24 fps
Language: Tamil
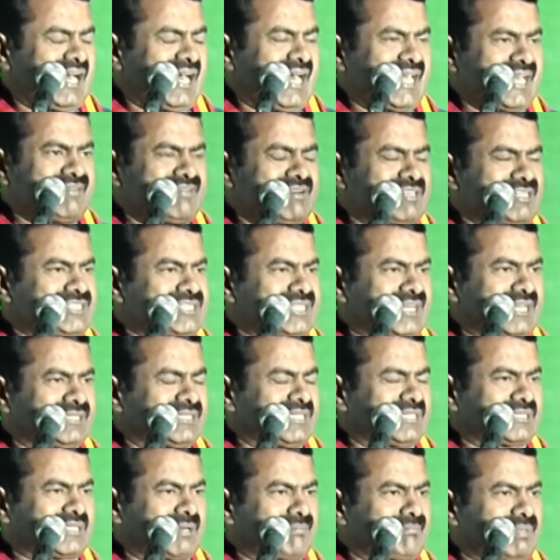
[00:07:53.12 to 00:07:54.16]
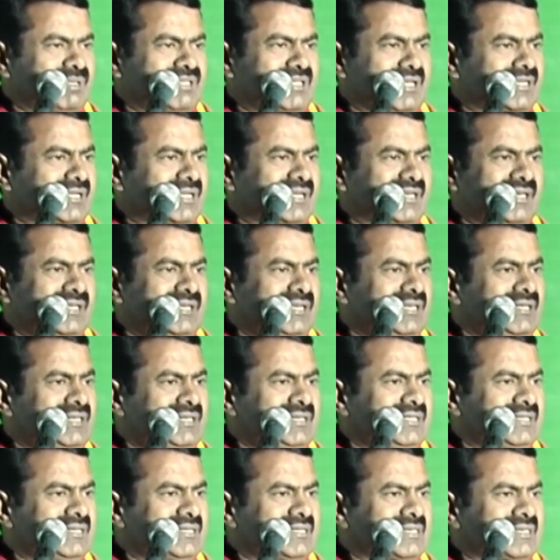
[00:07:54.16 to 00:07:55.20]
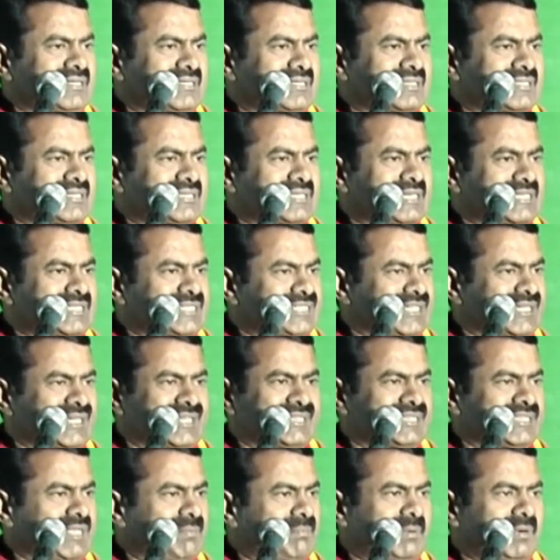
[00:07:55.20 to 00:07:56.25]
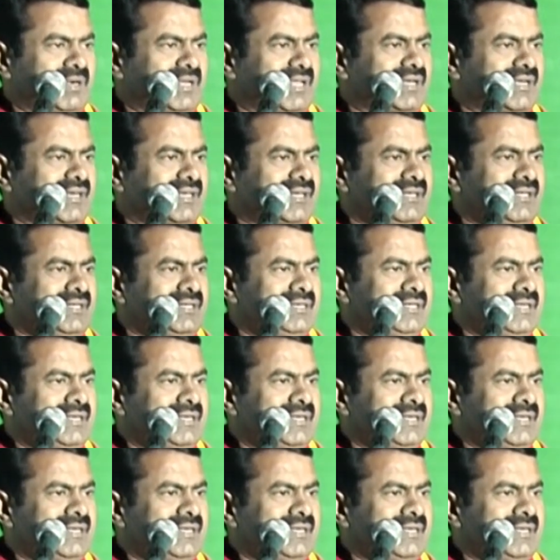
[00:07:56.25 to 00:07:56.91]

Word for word: அறிவில் சிறந்த தம்பி தங்கைகள் கற்றறிந்த பிள்ளைகள்